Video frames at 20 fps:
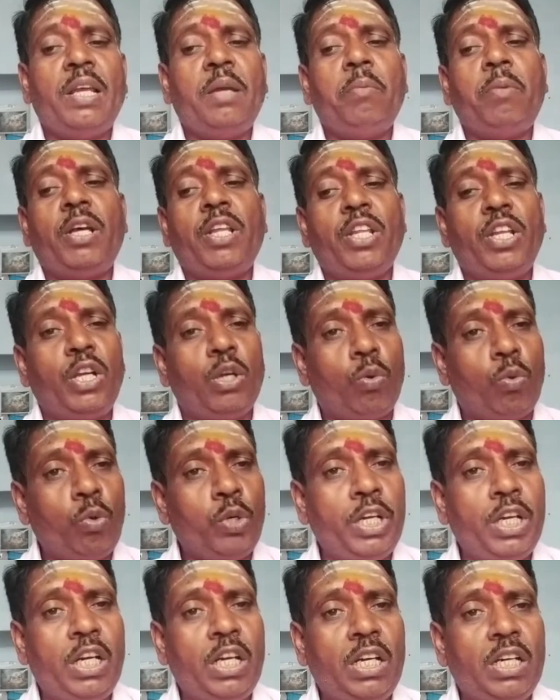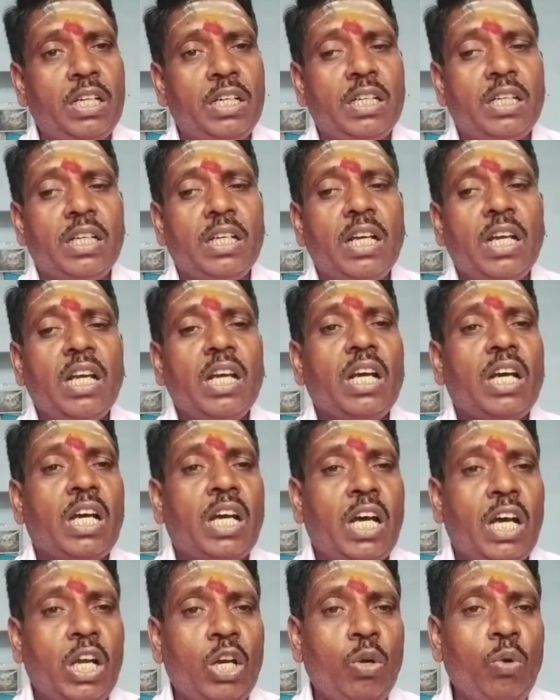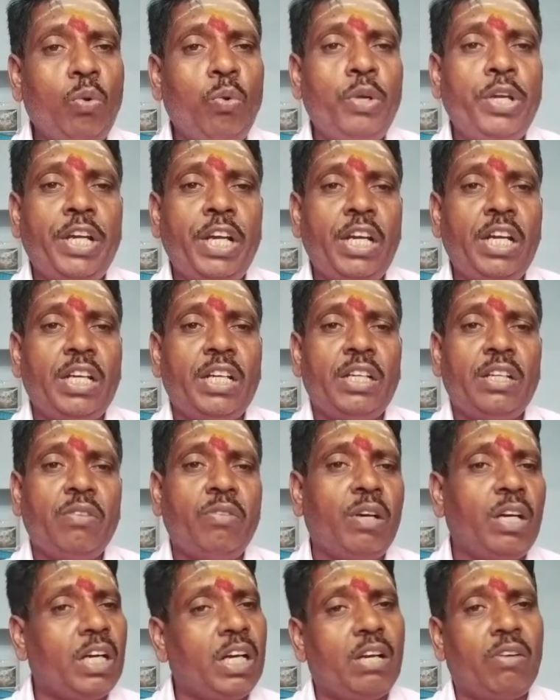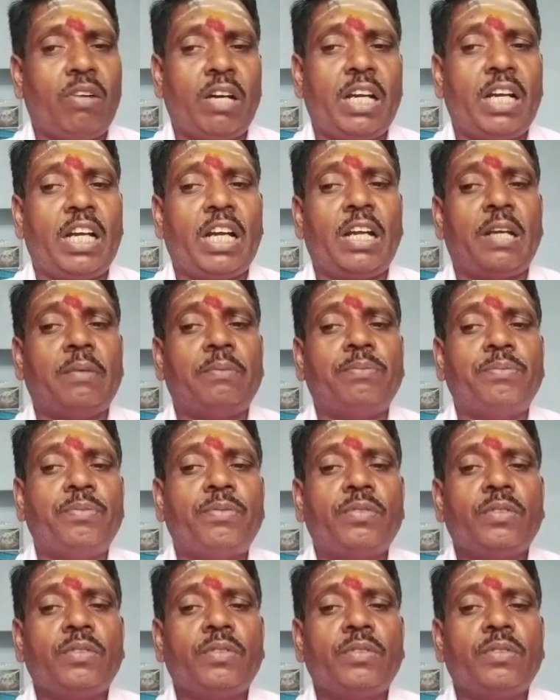அதே மாதிரி குயில் கருங்குயில் இவங்கெல்லாம் வளர்க்கலாம்